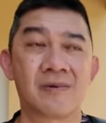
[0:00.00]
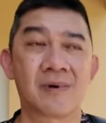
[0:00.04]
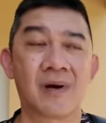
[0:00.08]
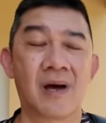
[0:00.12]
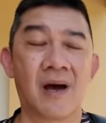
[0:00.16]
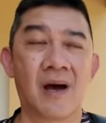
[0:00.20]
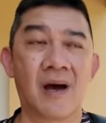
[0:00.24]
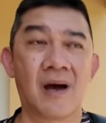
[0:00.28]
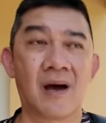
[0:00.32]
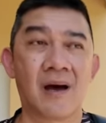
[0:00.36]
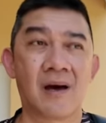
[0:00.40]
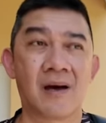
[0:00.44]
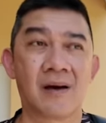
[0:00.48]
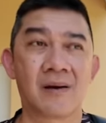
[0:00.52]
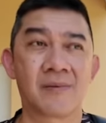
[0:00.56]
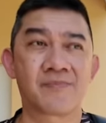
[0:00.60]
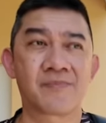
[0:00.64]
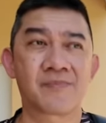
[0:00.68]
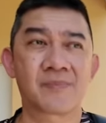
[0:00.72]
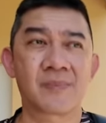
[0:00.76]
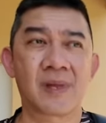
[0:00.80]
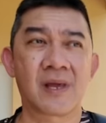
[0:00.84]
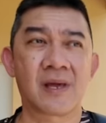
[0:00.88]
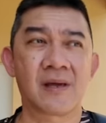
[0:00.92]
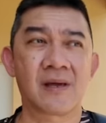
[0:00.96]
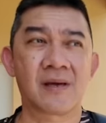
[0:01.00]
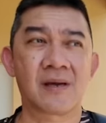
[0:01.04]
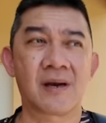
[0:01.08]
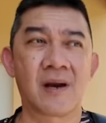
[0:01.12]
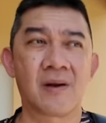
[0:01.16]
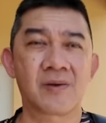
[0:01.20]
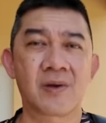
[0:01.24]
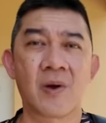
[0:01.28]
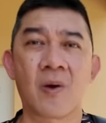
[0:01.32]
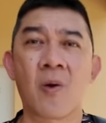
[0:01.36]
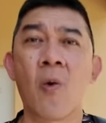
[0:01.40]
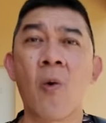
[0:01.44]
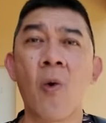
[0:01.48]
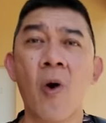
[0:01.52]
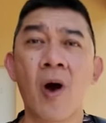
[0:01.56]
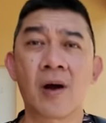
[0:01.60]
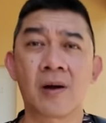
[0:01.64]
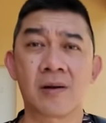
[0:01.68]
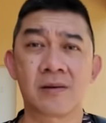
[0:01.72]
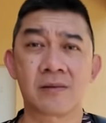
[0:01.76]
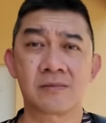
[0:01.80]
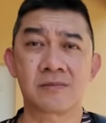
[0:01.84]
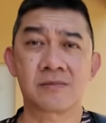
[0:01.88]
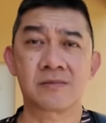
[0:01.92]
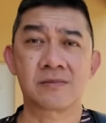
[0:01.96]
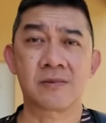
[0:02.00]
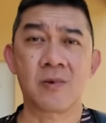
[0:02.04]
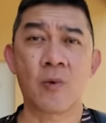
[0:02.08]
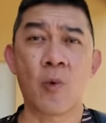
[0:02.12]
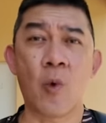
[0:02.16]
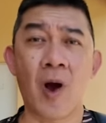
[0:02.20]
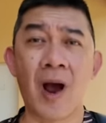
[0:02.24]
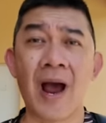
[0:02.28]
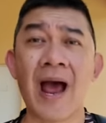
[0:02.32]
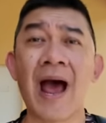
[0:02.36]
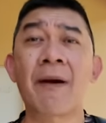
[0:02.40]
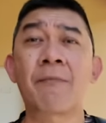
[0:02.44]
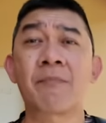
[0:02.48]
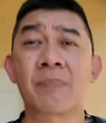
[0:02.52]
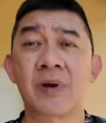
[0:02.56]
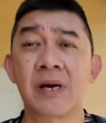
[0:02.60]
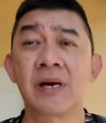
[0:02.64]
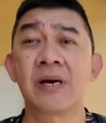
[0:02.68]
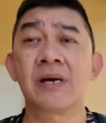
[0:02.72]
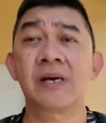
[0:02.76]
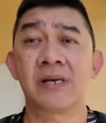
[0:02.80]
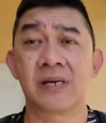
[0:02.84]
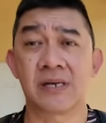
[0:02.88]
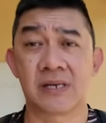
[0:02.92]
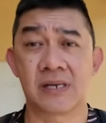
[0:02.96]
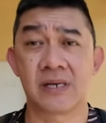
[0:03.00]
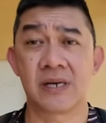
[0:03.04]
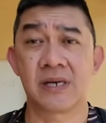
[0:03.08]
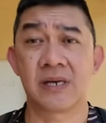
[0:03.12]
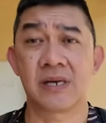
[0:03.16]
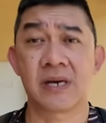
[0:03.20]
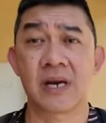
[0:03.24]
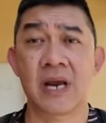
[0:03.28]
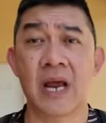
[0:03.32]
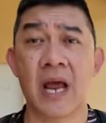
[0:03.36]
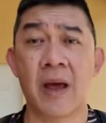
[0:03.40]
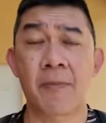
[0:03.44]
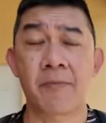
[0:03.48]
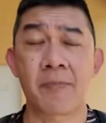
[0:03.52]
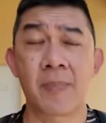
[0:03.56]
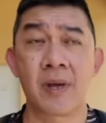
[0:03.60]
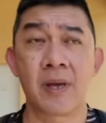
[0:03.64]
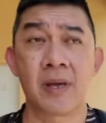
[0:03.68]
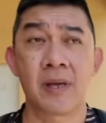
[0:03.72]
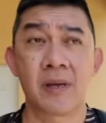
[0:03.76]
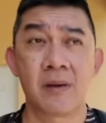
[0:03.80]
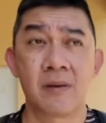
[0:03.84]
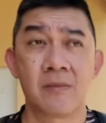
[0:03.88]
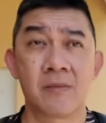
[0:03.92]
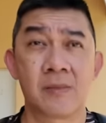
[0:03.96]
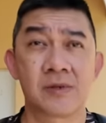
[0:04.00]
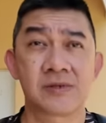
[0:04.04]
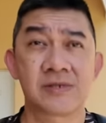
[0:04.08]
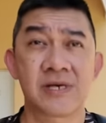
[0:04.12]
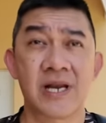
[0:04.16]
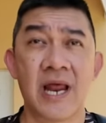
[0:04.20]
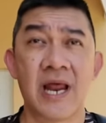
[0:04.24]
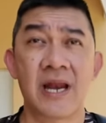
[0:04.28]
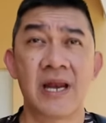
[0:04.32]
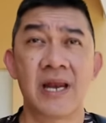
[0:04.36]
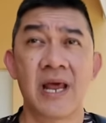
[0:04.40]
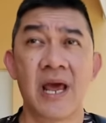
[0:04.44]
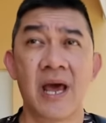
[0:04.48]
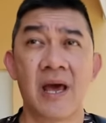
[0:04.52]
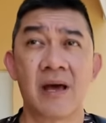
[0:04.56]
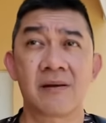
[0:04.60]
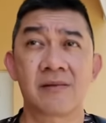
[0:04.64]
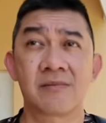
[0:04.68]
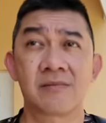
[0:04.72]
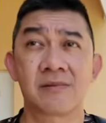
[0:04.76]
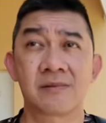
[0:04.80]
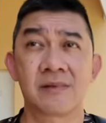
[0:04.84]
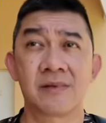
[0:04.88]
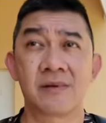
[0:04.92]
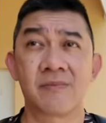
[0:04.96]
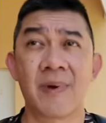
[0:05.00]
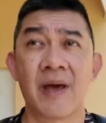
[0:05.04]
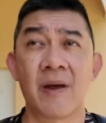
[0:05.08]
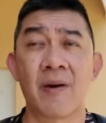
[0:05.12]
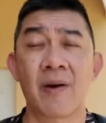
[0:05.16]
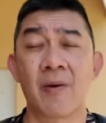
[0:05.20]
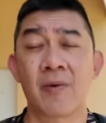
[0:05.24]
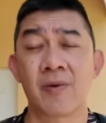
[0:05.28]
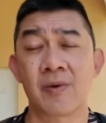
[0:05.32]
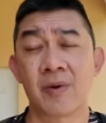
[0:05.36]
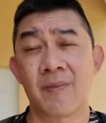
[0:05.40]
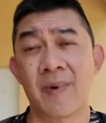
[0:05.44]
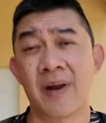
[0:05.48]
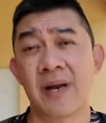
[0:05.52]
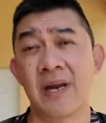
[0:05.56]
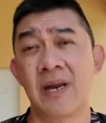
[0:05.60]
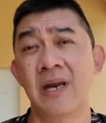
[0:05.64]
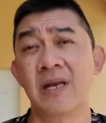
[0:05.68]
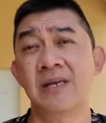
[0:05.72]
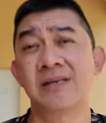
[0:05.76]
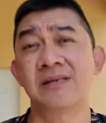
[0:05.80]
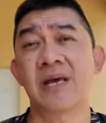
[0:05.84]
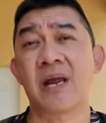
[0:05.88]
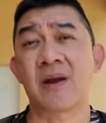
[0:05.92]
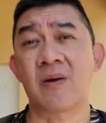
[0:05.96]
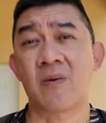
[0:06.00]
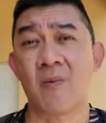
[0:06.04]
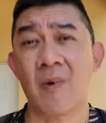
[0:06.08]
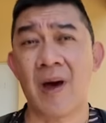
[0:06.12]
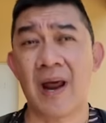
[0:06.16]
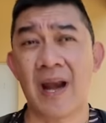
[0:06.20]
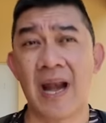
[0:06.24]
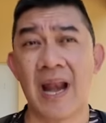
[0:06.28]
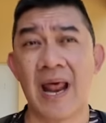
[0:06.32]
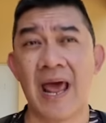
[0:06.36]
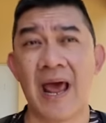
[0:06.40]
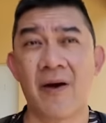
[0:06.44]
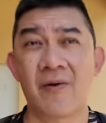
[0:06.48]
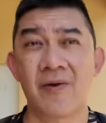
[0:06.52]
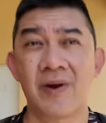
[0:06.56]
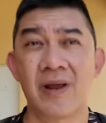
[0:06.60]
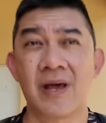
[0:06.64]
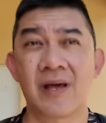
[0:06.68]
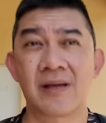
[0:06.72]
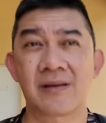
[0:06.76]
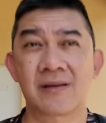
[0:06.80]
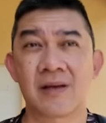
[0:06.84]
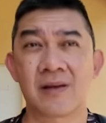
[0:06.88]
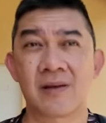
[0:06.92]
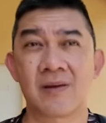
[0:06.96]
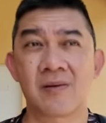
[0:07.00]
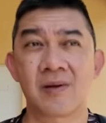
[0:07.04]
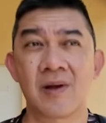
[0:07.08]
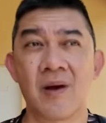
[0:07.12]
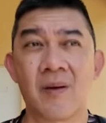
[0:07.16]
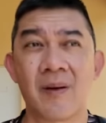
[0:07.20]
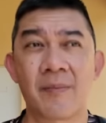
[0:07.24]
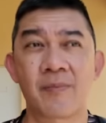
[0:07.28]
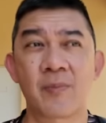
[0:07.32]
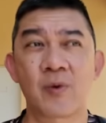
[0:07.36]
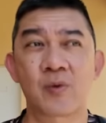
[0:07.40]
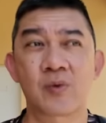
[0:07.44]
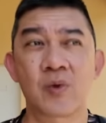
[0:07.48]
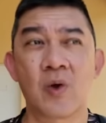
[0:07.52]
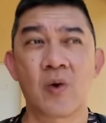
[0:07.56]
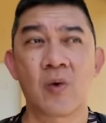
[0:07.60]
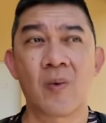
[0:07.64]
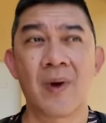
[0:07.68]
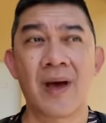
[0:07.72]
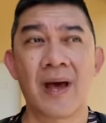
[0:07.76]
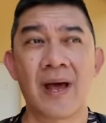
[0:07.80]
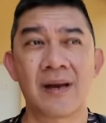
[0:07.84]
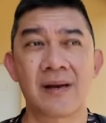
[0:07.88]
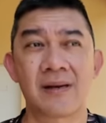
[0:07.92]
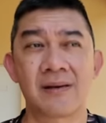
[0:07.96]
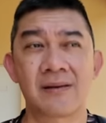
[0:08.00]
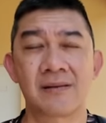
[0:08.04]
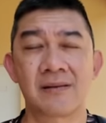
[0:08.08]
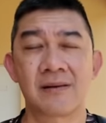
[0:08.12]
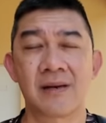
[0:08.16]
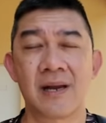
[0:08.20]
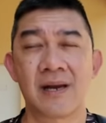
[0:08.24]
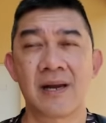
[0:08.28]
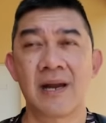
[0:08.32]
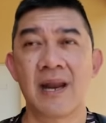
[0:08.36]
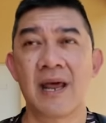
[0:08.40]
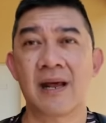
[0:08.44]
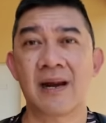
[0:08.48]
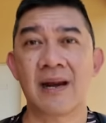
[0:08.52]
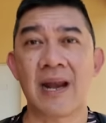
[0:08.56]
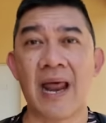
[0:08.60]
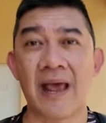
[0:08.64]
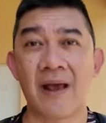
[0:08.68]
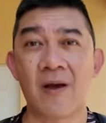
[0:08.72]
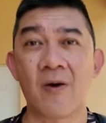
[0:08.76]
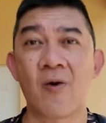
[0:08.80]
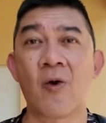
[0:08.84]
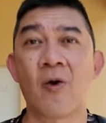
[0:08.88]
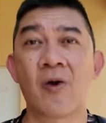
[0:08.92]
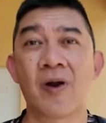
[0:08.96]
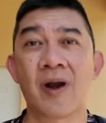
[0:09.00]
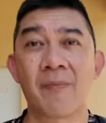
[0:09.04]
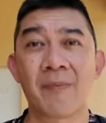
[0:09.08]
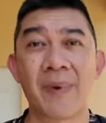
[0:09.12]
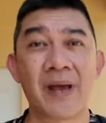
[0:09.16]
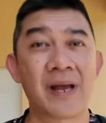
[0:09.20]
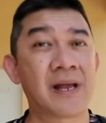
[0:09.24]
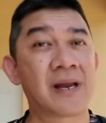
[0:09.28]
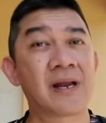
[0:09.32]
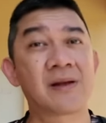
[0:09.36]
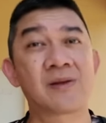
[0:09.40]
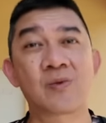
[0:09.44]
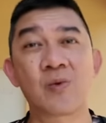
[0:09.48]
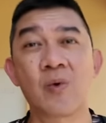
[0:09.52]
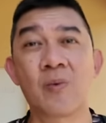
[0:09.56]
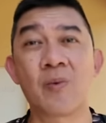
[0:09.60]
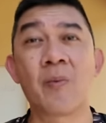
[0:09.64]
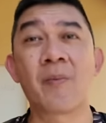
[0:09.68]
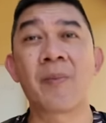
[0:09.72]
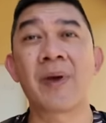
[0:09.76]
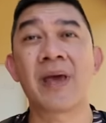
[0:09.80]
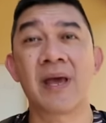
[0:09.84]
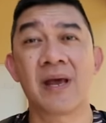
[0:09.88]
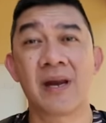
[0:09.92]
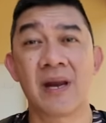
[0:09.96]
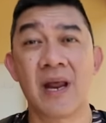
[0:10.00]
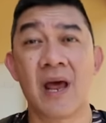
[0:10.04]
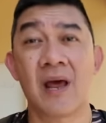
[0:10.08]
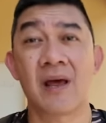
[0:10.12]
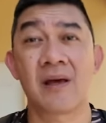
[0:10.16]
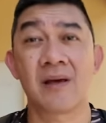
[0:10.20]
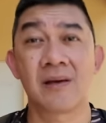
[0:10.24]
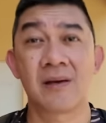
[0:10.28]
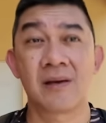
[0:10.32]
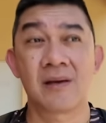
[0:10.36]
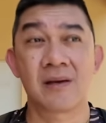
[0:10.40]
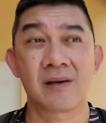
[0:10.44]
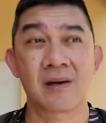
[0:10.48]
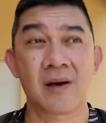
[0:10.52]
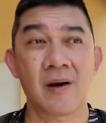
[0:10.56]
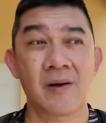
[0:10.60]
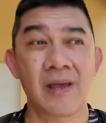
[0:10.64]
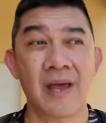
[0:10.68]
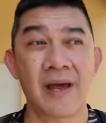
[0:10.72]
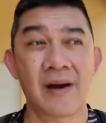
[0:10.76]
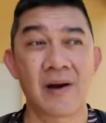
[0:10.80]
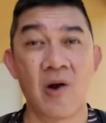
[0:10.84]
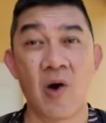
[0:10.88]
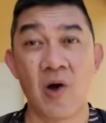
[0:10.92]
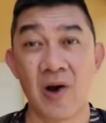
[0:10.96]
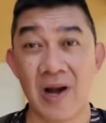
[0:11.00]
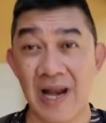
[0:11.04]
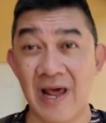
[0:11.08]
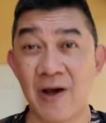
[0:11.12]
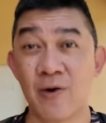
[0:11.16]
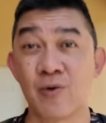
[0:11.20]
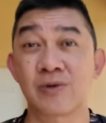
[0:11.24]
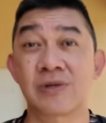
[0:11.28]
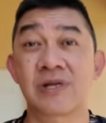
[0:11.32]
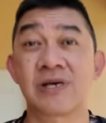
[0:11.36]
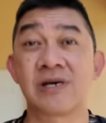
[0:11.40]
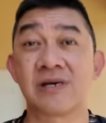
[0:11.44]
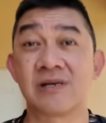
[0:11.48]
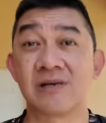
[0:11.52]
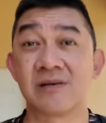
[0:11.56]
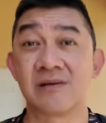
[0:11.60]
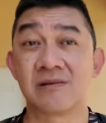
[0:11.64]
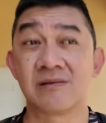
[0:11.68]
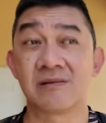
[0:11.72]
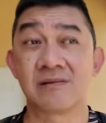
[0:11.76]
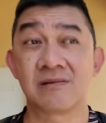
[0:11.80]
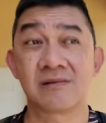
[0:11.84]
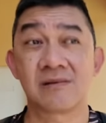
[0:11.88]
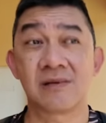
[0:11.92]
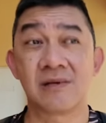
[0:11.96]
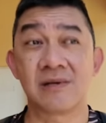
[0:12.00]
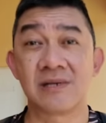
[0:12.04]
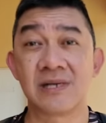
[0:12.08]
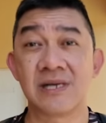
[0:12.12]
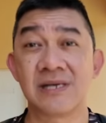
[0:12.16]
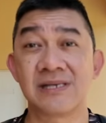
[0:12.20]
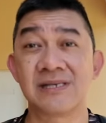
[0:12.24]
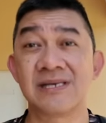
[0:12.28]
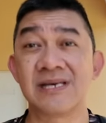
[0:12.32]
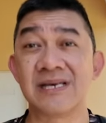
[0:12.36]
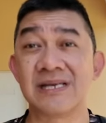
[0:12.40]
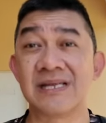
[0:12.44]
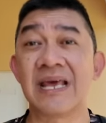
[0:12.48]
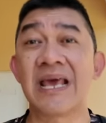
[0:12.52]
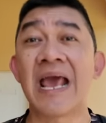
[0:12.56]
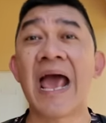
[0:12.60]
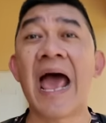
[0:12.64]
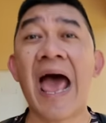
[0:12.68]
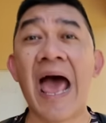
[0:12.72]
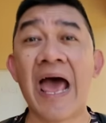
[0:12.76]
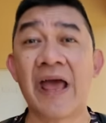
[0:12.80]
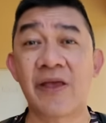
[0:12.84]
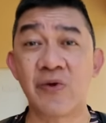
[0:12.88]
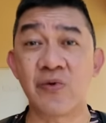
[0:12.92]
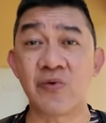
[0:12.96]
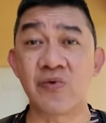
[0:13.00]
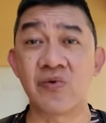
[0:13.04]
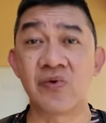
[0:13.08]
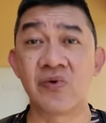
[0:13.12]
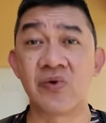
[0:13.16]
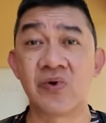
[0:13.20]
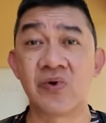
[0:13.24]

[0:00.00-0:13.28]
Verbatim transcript: เเราจะง่วงหัวค่ำขึ้นครับเพราะฉะนั้นเนี่ยถึงแม้เราจะมาที่นี่ 7 วันแล้วเนี่ยแต่ต้องยอมรับตรงๆว่าเด็กๆหลายคนแม้กระทั่งตัวผมเองเนี่ยก็ยังนอนเร็วตื่นตื่นตีสี่ตีห้าอยู่